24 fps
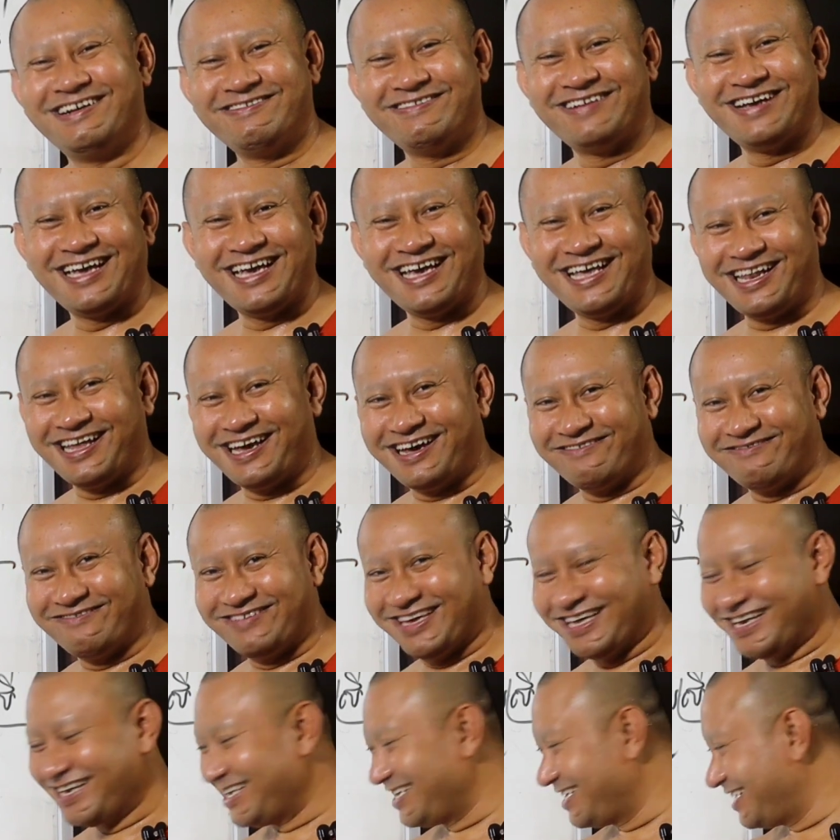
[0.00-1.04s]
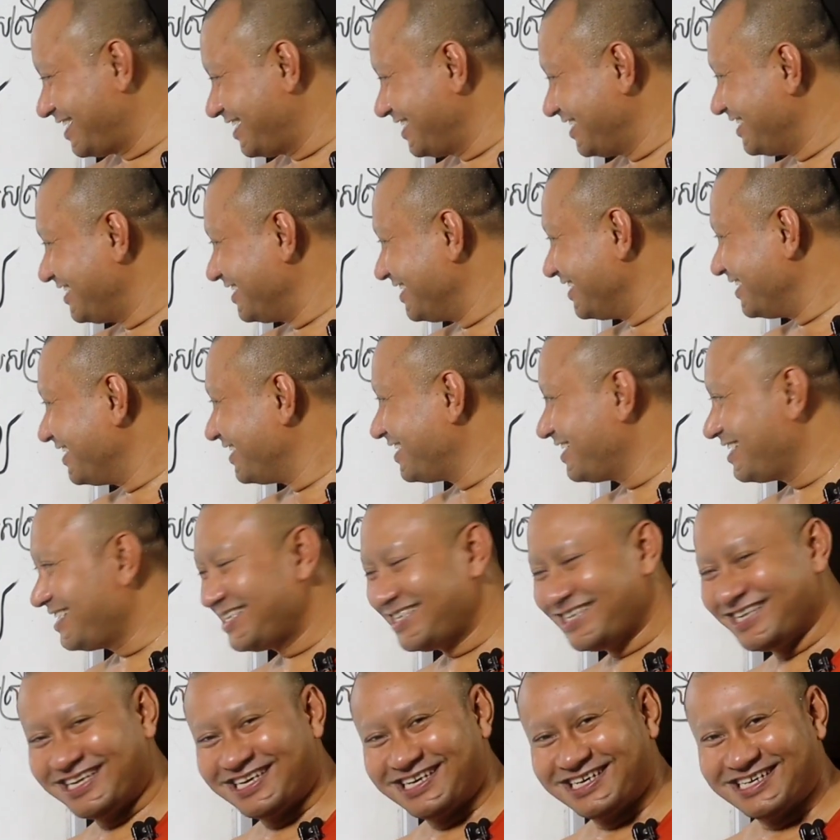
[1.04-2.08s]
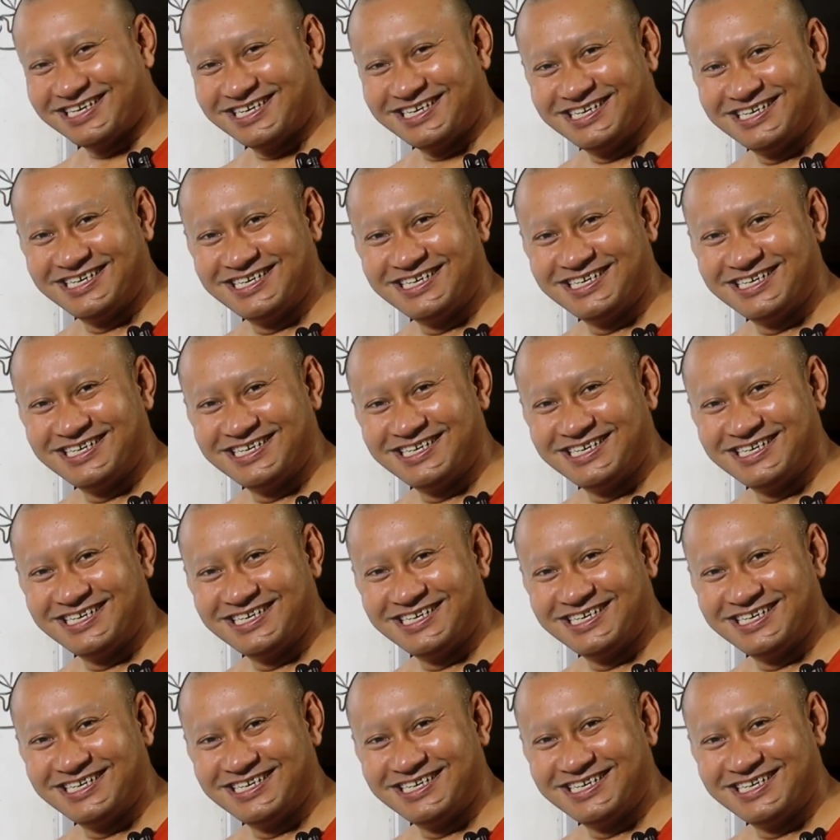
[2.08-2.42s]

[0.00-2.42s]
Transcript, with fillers: phải là ăn miền này đó này